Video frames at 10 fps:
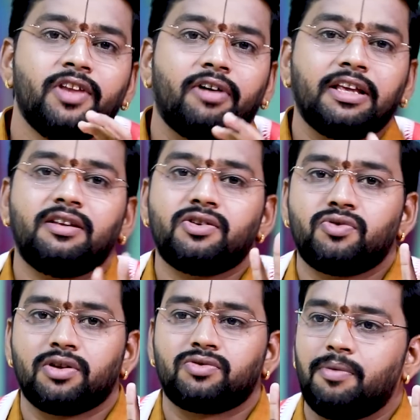
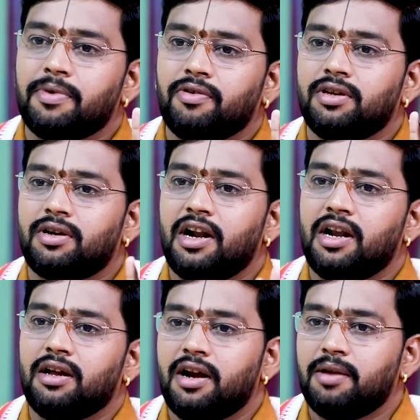வைத்தீஸ்வர சுவாமியை வந்து
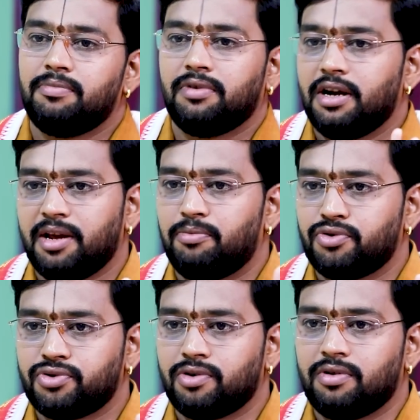கண்டு கட்டி கட்டியே
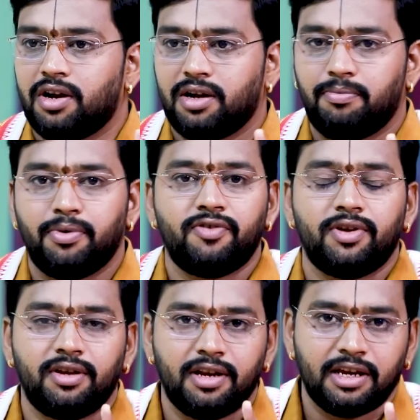பிடிச்சிக்கணும் அங்கே போய்
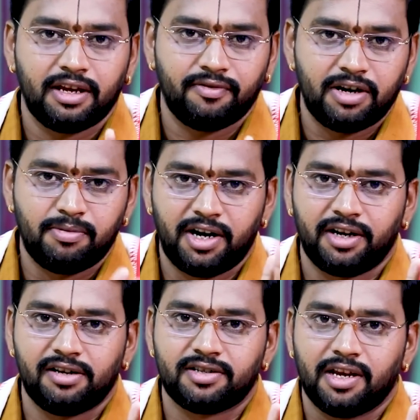வந்து நீங்கள்
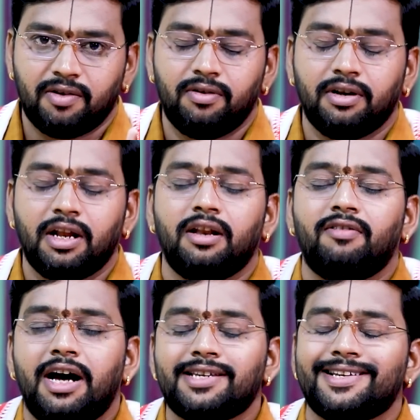வழிபாடுகள் செய்யணும் நல்ல
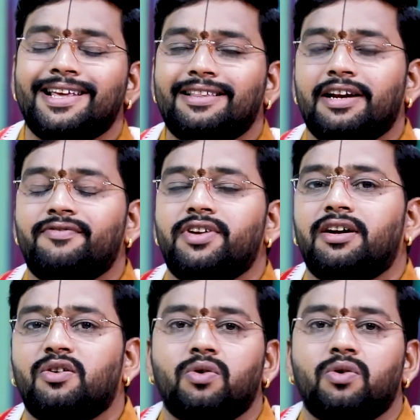வாசனை திரவியங்கள்